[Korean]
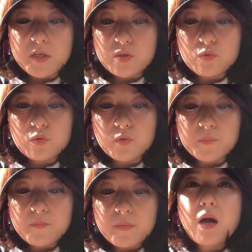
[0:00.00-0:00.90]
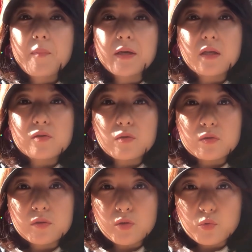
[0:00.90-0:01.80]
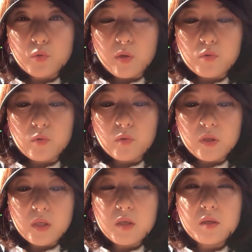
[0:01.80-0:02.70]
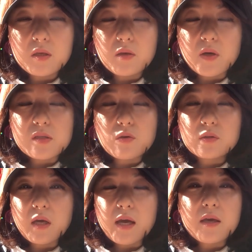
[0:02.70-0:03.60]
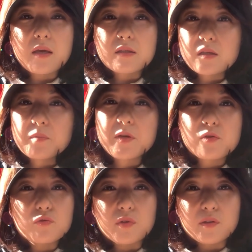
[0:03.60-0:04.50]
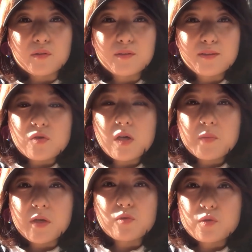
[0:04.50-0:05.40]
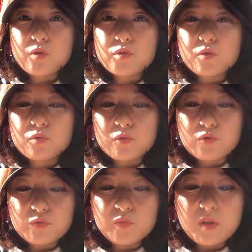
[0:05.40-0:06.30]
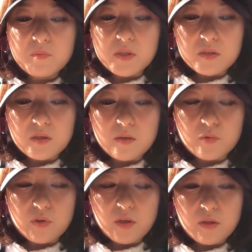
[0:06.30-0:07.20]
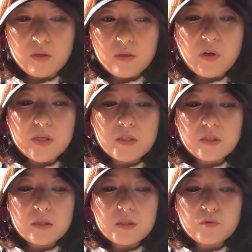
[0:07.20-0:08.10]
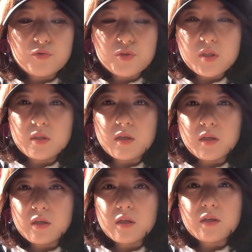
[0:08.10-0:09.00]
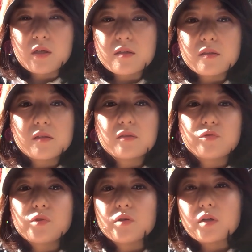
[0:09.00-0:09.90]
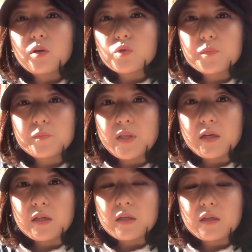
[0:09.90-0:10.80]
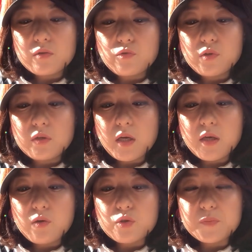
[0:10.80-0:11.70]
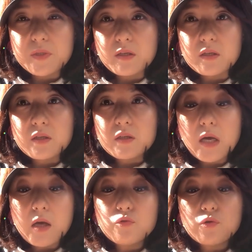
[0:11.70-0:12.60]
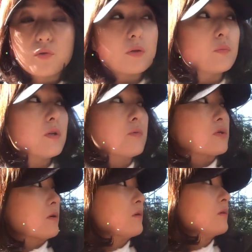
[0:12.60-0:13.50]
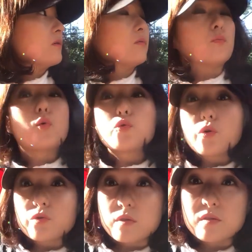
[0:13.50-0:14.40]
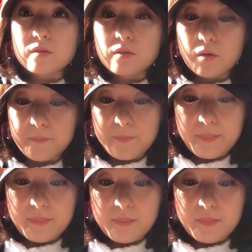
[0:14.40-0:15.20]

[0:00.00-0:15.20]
하지 마시고 엄마가 받아 적으셔도 되고 이 과정은 아예 스킵하셔도 돼요. 그냥 영상만 계속 채우셔도 충분합니다. 제가 보기엔. 그리고 라이팅을 굳이 내가 아이가 글 쓰는 훈련을 하고 싶다. 글 쓰는 훈련을 하게 하고 싶다. 그러면 한국어로 한번 해보세요. 모국어로 해주는 거.